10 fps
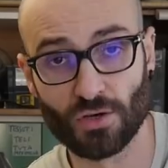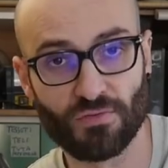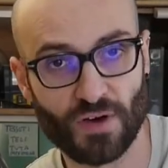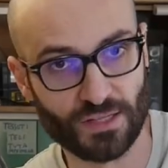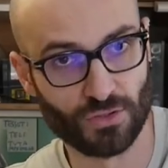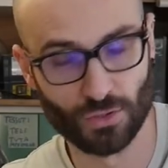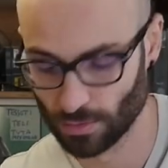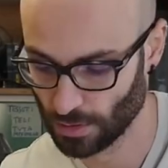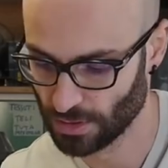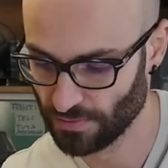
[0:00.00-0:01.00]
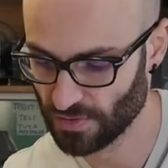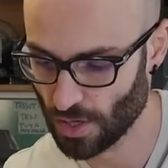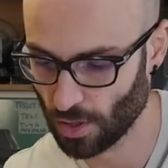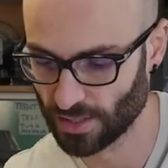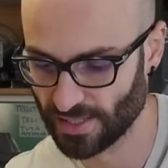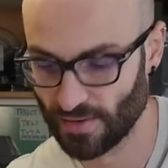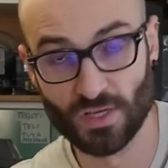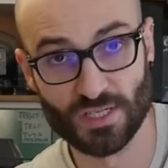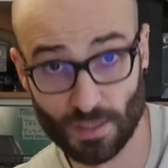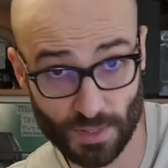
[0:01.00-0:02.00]
che ho fatto, dividerò la
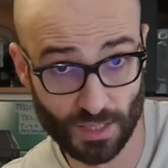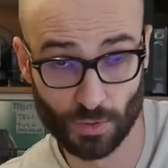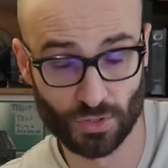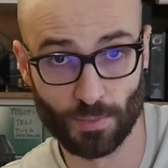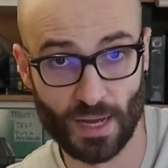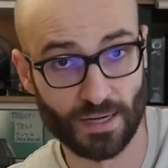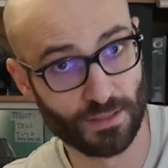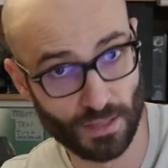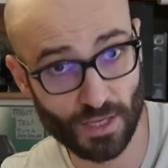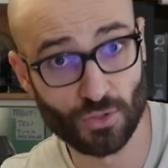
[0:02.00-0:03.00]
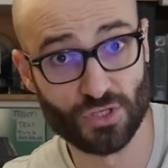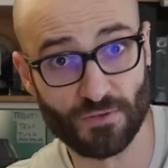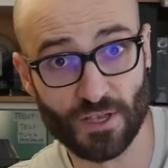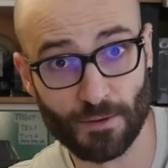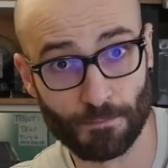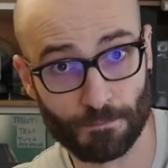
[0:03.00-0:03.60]
tavola esattamente in quattro parti, e così via.